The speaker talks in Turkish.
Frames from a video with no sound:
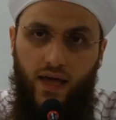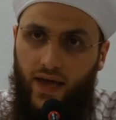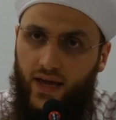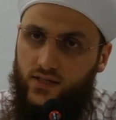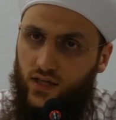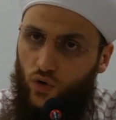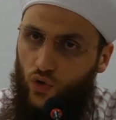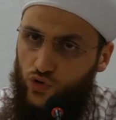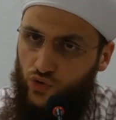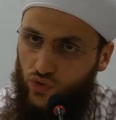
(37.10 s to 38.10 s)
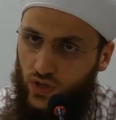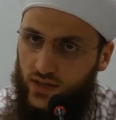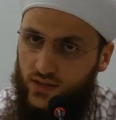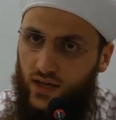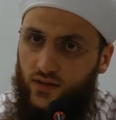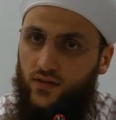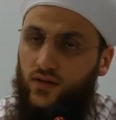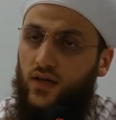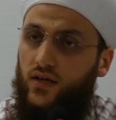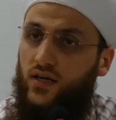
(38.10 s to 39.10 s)
Eğer sen oruç tutarsan
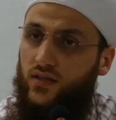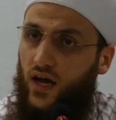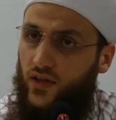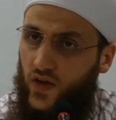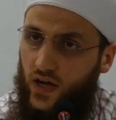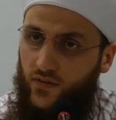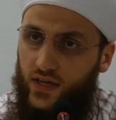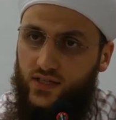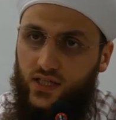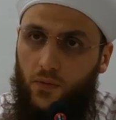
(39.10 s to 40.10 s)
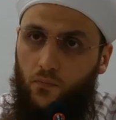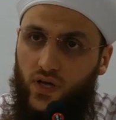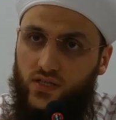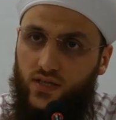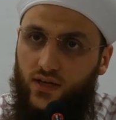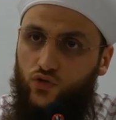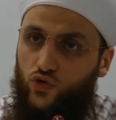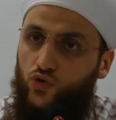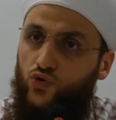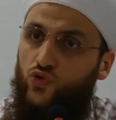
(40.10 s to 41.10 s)
gıda takviyesi yapmazsan
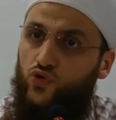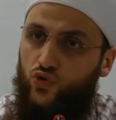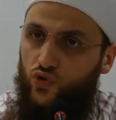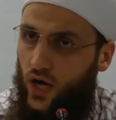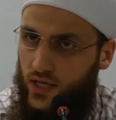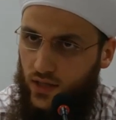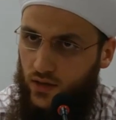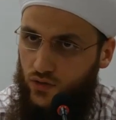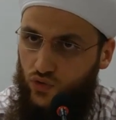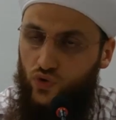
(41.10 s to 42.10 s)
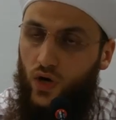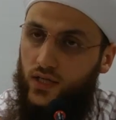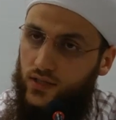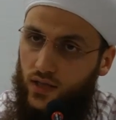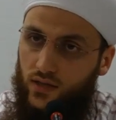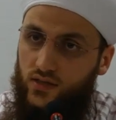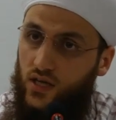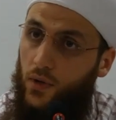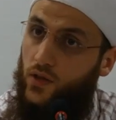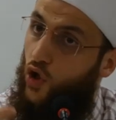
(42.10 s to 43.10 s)
çocuğun suyu azalır. Suyu azaldığı
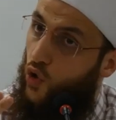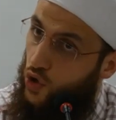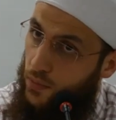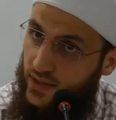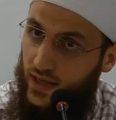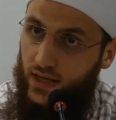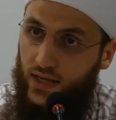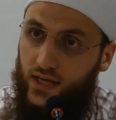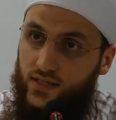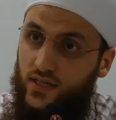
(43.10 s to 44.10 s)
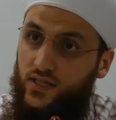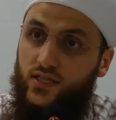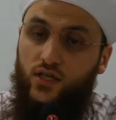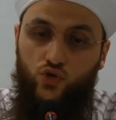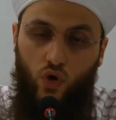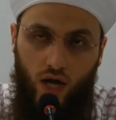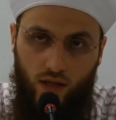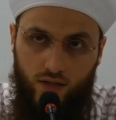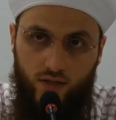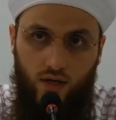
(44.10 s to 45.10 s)
zaman da ölme tehlikesi riski
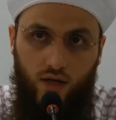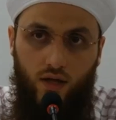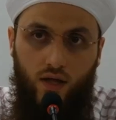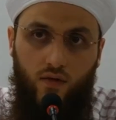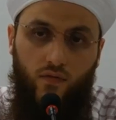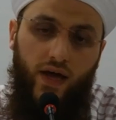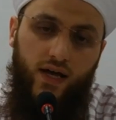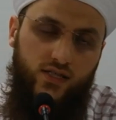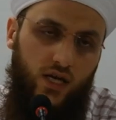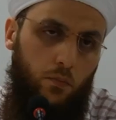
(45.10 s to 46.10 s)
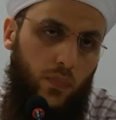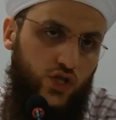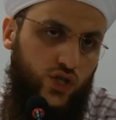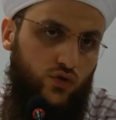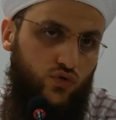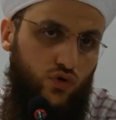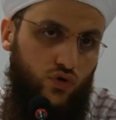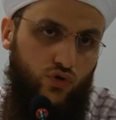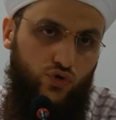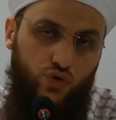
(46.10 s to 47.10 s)
çoğalır. Veya sen başka
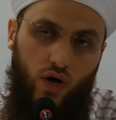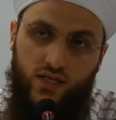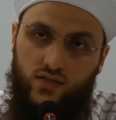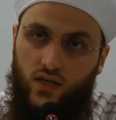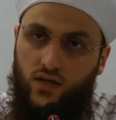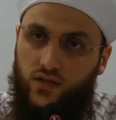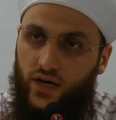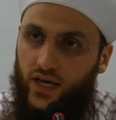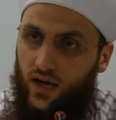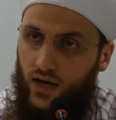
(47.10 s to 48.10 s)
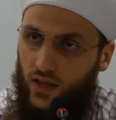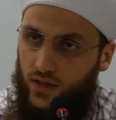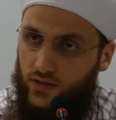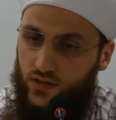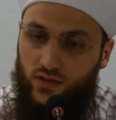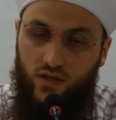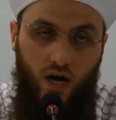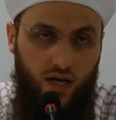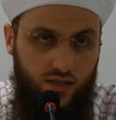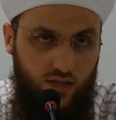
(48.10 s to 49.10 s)
türlü şu hastalıklara yakalanırsın.
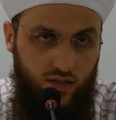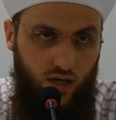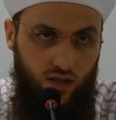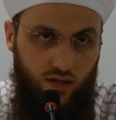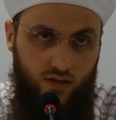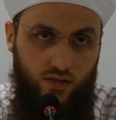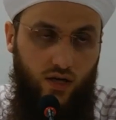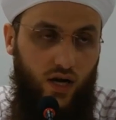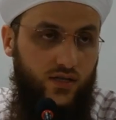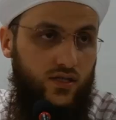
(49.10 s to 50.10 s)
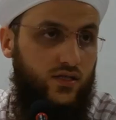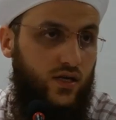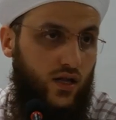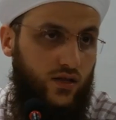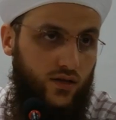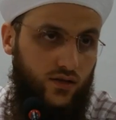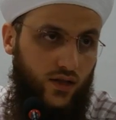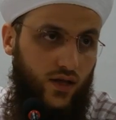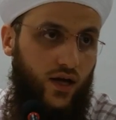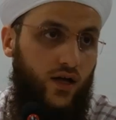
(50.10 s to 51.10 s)
Kansız kalırsın. Kansız
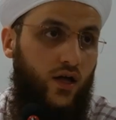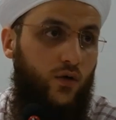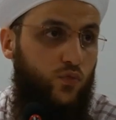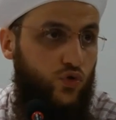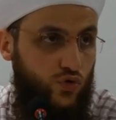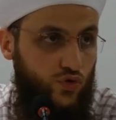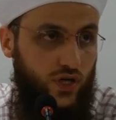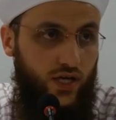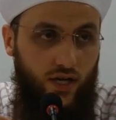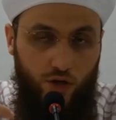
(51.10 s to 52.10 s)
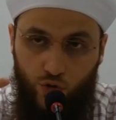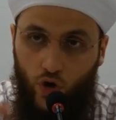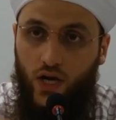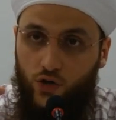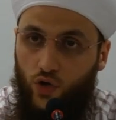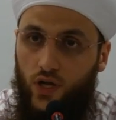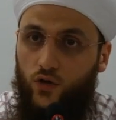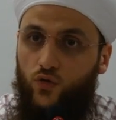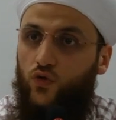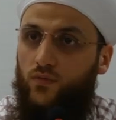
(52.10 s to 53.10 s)
kaldığında da bunun üzerine şöyle
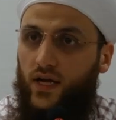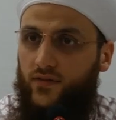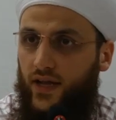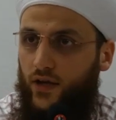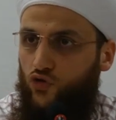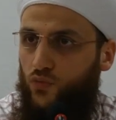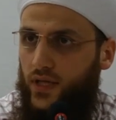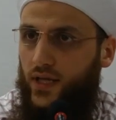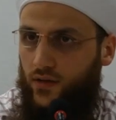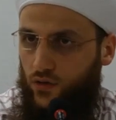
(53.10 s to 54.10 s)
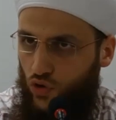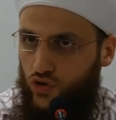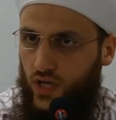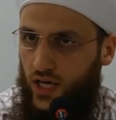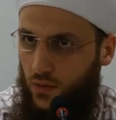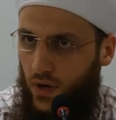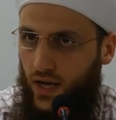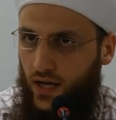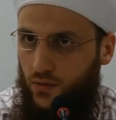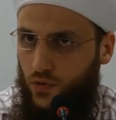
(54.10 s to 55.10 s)
şöyle durumlar terettüp eder diyorsa iman
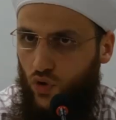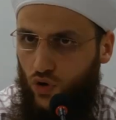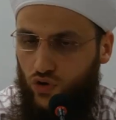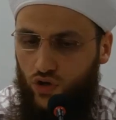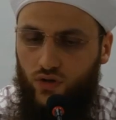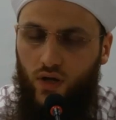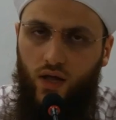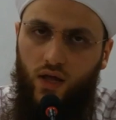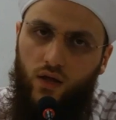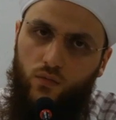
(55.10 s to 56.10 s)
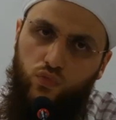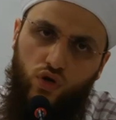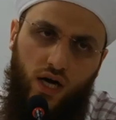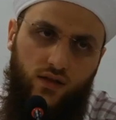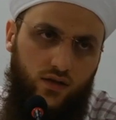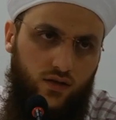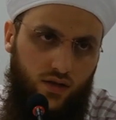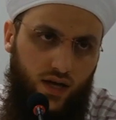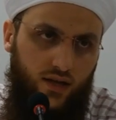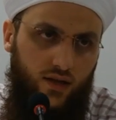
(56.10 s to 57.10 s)
ehli bir doktor bu kadının
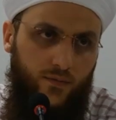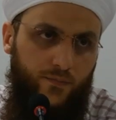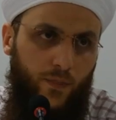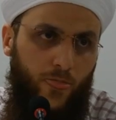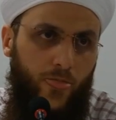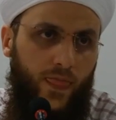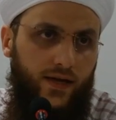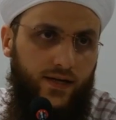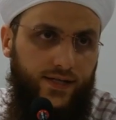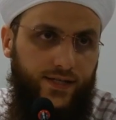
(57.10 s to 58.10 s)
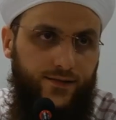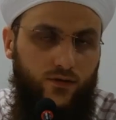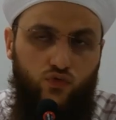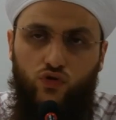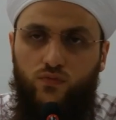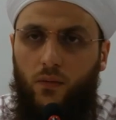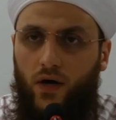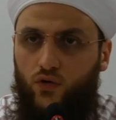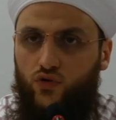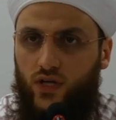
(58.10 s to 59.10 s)
da e,
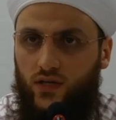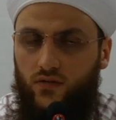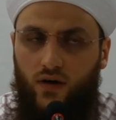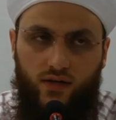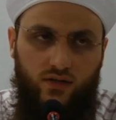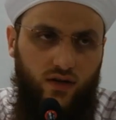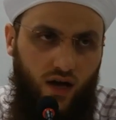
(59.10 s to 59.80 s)
tutmama ruhsatı vardır.